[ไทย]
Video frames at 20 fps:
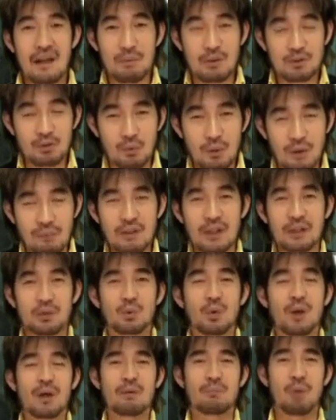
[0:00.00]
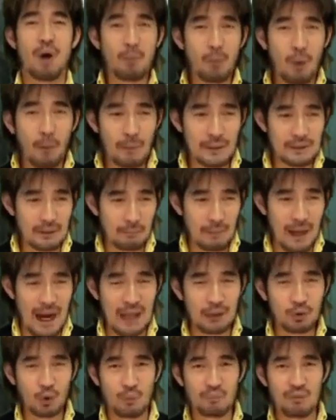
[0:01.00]
และประสบความสำเร็จด้วยเพราะผมไปสัม
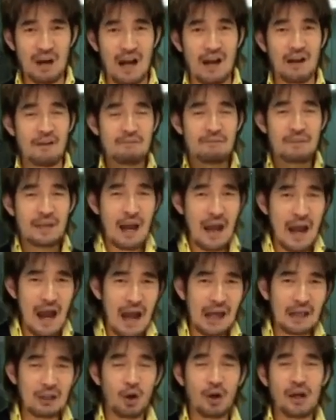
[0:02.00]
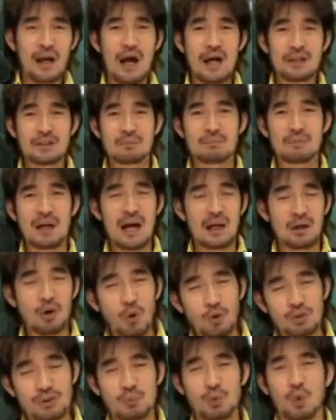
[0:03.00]
ภาษณ์คนมา550
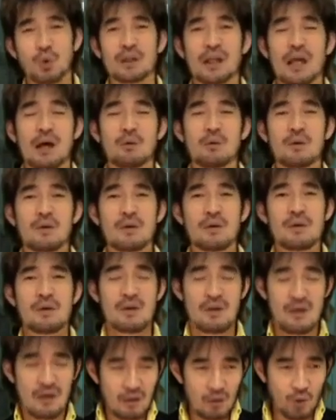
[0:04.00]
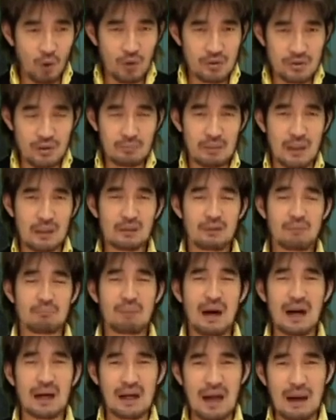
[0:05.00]
560 คนแล้ว คนสำเร็จ
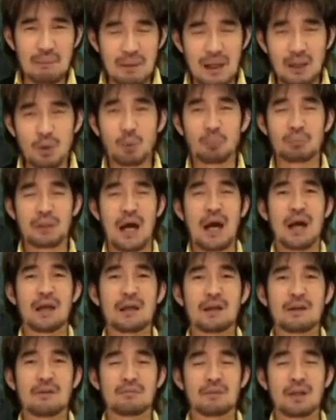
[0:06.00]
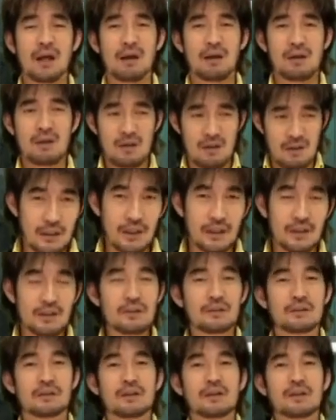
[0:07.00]
บังคับอารมณ์ได้นะเกิดอะไร
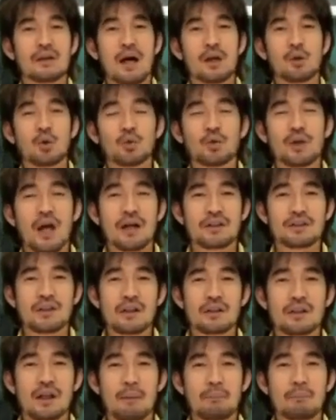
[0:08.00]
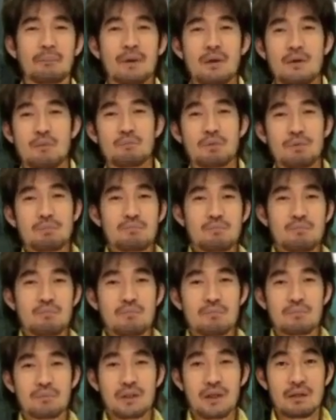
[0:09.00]
ขึ้นอายุตัวอย่างเช่นนะครับ
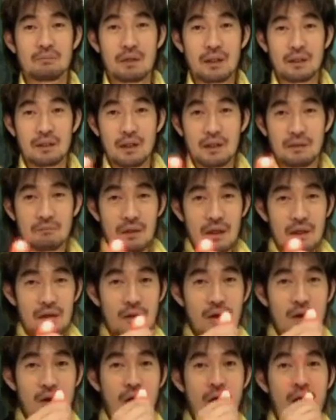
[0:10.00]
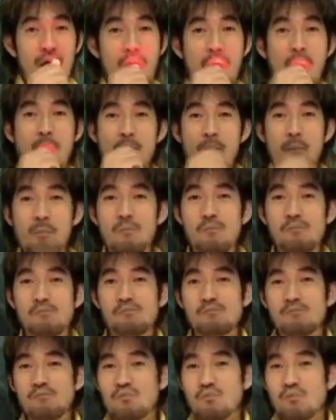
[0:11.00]
เห็นไหมเนี่ย เห็นไหมอบ
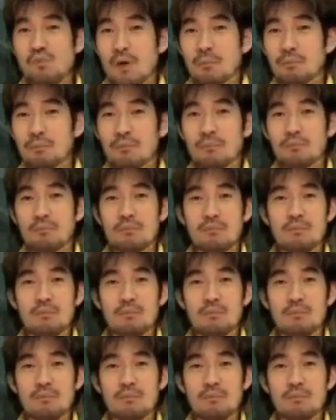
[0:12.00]
อบ